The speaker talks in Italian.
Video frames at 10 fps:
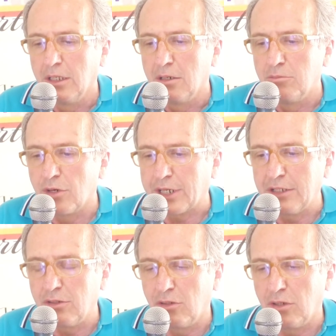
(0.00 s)

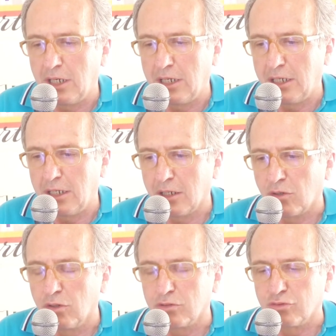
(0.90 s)
Moreno eh,
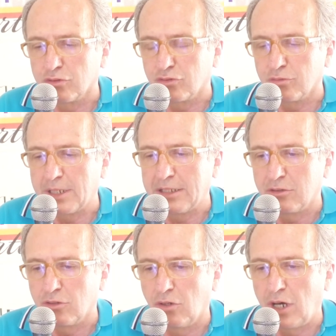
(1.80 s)
con il suo
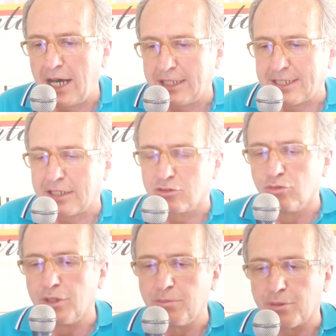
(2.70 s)
strumento ha dato
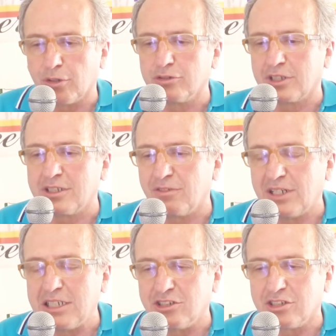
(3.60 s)
un'impronta di
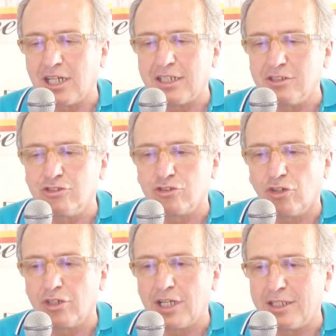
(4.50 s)
felicità e di
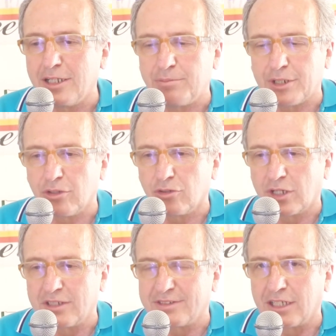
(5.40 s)
gioia nel periodo
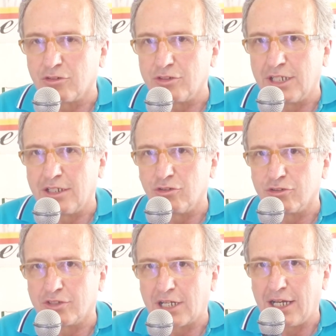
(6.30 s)
che è stato nella
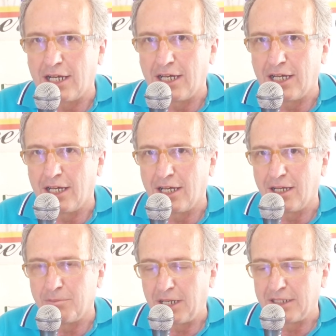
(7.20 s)

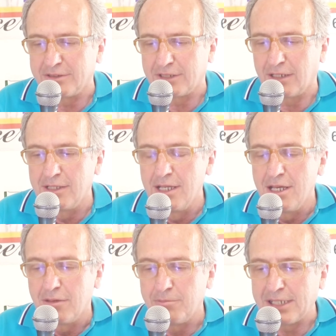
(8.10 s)
nostra banda,
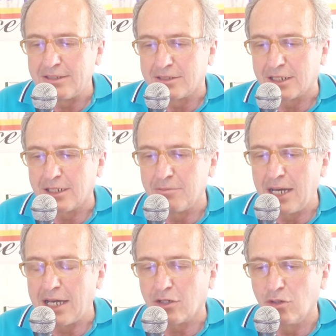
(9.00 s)
mentre
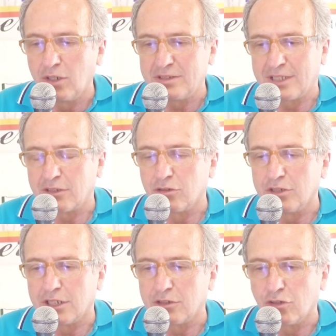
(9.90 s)
Marco è stato il
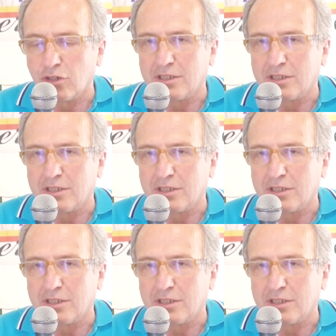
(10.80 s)
direttore